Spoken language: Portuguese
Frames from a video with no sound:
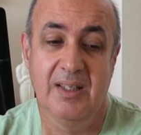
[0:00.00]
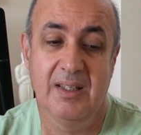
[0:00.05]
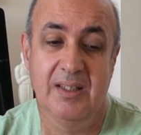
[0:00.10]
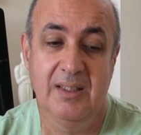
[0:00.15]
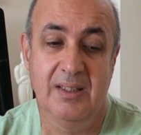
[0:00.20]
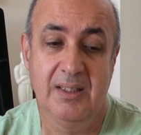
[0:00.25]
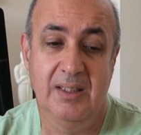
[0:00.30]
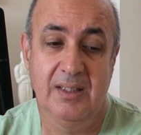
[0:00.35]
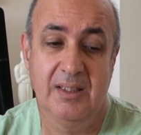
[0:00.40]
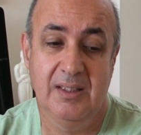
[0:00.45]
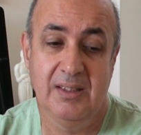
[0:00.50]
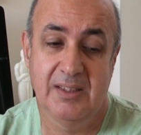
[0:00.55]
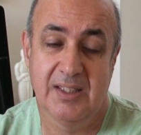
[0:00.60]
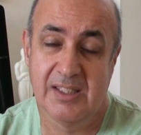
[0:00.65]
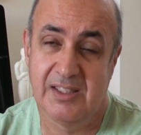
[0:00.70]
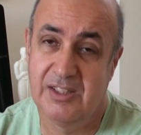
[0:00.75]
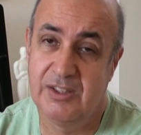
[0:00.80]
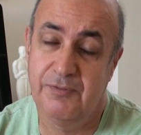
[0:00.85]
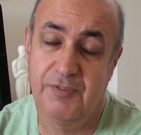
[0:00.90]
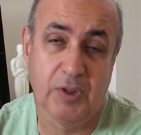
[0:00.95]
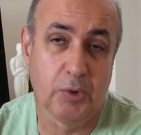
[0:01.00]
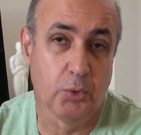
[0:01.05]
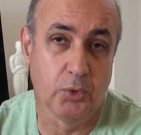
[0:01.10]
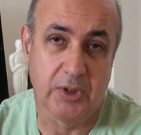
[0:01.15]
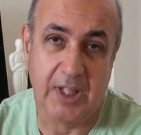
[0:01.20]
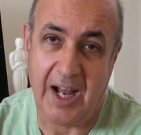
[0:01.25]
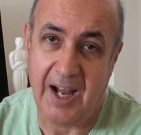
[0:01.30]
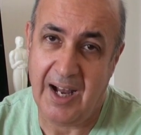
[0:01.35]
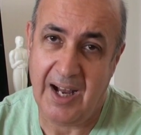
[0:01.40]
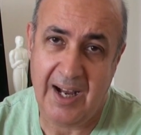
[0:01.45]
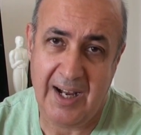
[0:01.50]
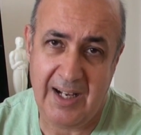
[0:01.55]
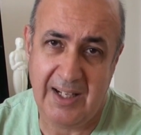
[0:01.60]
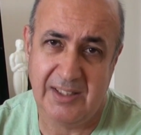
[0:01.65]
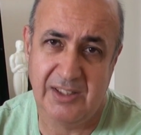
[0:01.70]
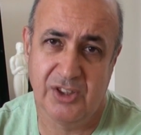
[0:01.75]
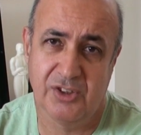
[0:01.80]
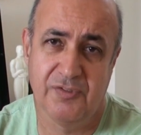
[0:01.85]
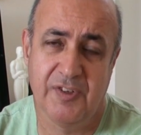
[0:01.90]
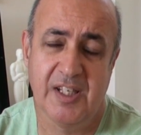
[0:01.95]
e das
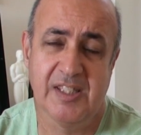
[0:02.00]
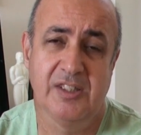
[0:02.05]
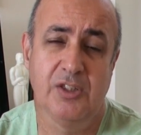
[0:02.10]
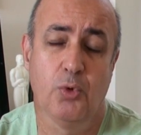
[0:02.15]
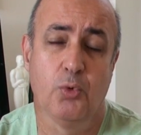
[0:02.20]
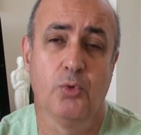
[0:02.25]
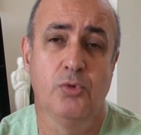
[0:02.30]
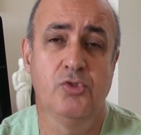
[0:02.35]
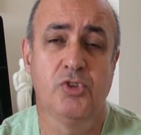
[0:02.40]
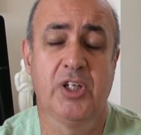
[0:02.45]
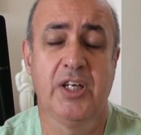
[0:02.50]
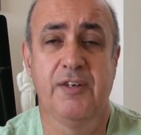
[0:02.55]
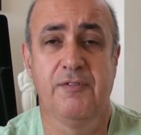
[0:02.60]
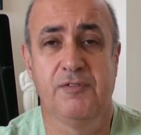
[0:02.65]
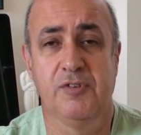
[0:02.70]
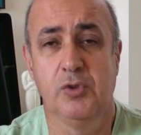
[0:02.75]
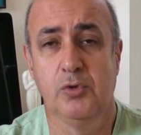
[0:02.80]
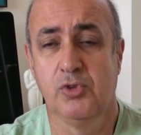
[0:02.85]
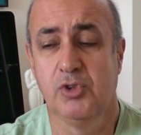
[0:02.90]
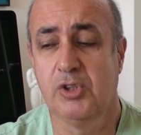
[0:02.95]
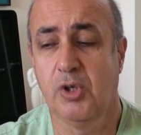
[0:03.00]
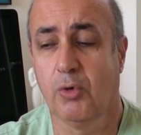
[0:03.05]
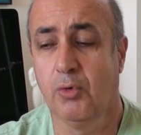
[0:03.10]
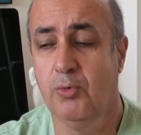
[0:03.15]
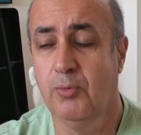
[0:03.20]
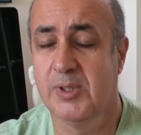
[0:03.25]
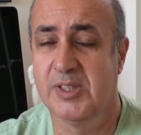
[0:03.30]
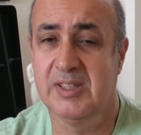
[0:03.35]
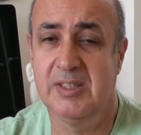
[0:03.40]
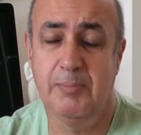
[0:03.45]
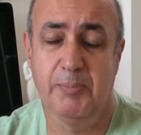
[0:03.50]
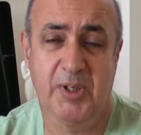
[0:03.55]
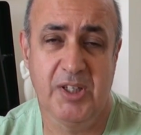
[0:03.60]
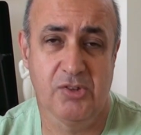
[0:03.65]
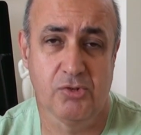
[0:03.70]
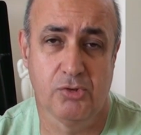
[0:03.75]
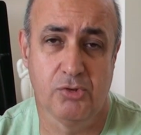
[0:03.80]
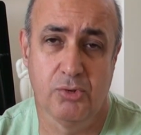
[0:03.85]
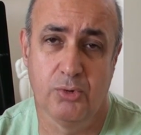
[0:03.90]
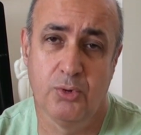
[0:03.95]
dificuldades, fazer alguns reviews de algumas
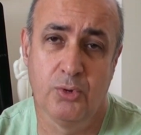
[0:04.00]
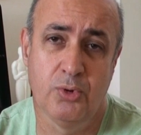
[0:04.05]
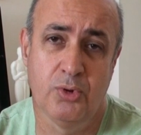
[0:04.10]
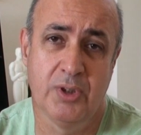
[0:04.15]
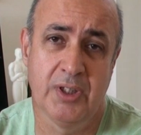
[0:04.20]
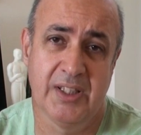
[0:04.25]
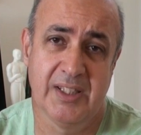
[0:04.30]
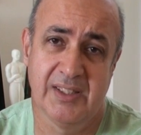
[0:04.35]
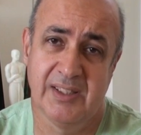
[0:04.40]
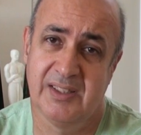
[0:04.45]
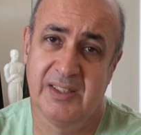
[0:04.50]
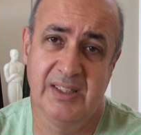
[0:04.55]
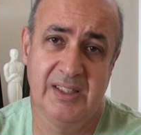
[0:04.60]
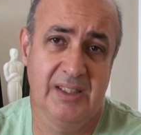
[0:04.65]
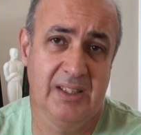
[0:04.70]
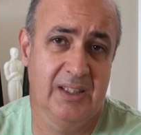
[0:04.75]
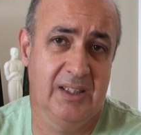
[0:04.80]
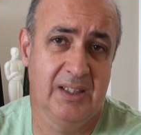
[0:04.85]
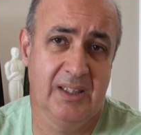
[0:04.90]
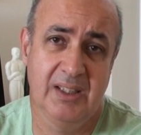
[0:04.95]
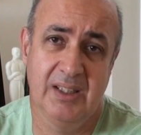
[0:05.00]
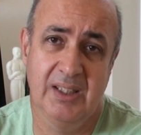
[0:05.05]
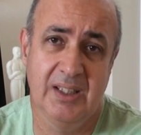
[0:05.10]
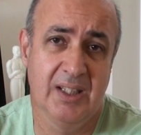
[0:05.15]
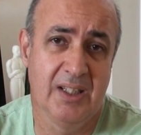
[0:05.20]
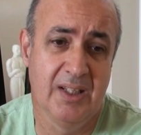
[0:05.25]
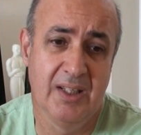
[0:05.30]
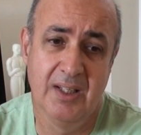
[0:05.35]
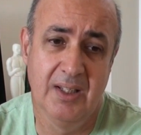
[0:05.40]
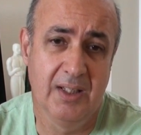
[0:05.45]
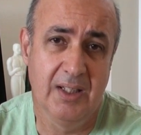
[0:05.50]
impressoras e,